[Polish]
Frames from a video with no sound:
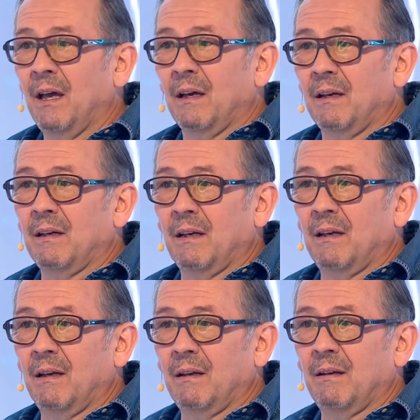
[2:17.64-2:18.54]
e,
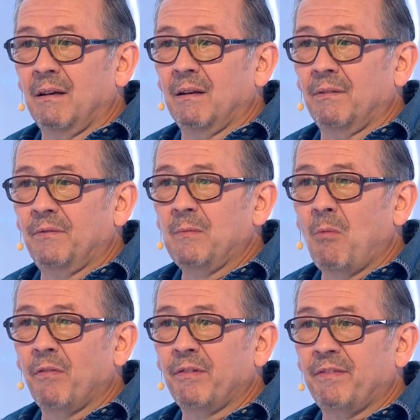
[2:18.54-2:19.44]
E,
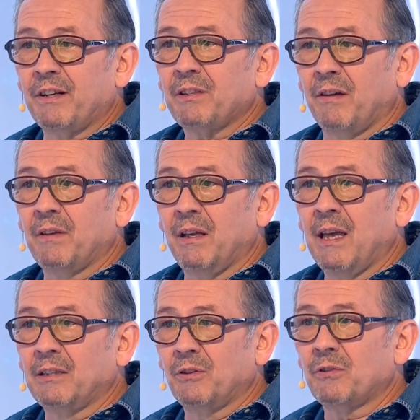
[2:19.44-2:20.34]
filmowych w Warszawie.
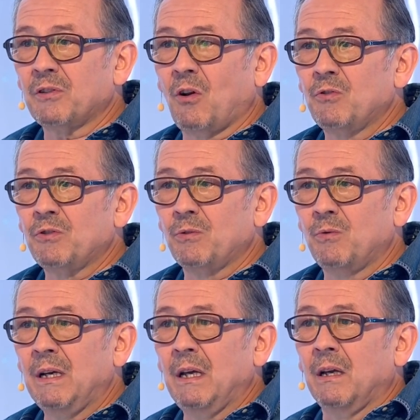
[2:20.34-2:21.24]
Lektor skończył
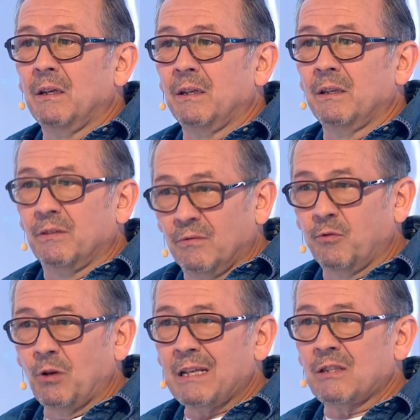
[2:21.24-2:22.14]

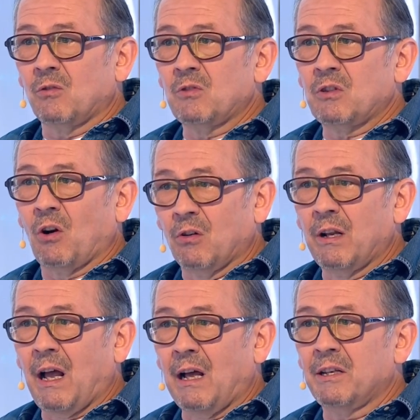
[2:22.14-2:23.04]
12 e,
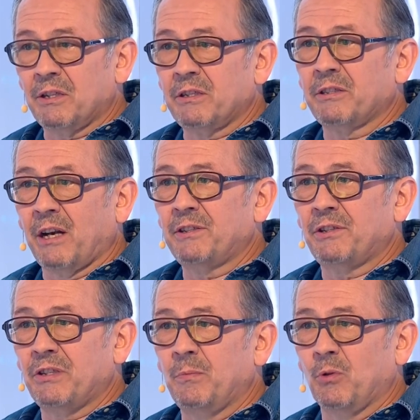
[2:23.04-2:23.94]
stronę, a jeszcze
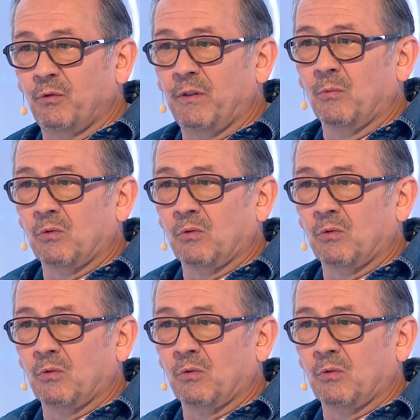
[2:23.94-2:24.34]
40 minut filmu.